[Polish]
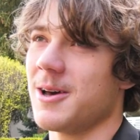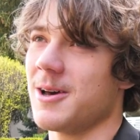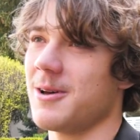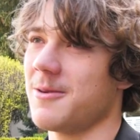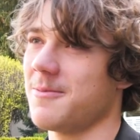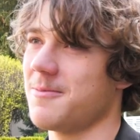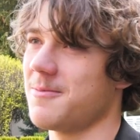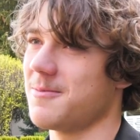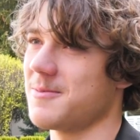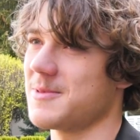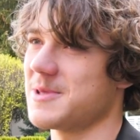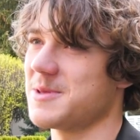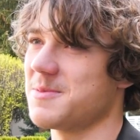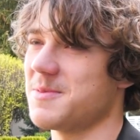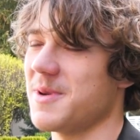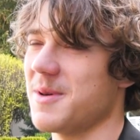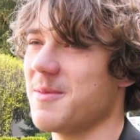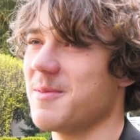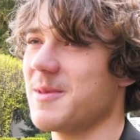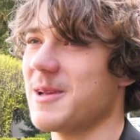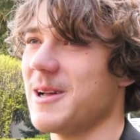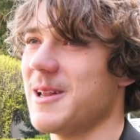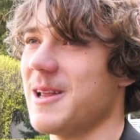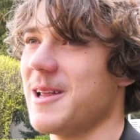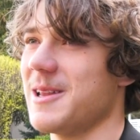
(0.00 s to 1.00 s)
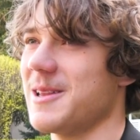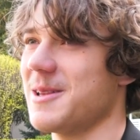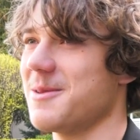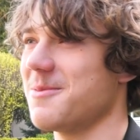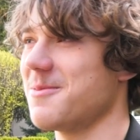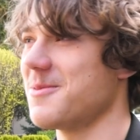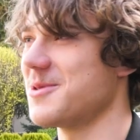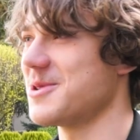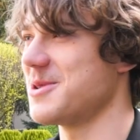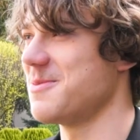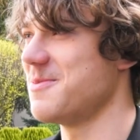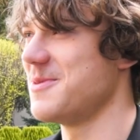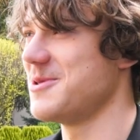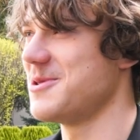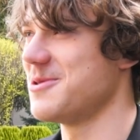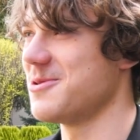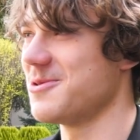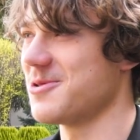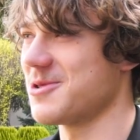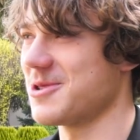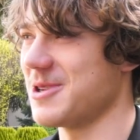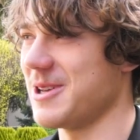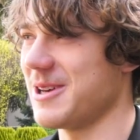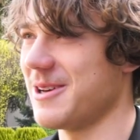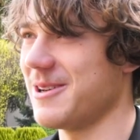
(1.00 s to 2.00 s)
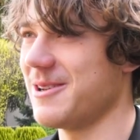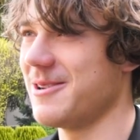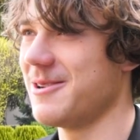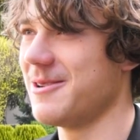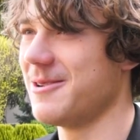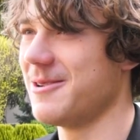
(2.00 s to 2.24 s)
Hmm, z moim talentem może być różnie.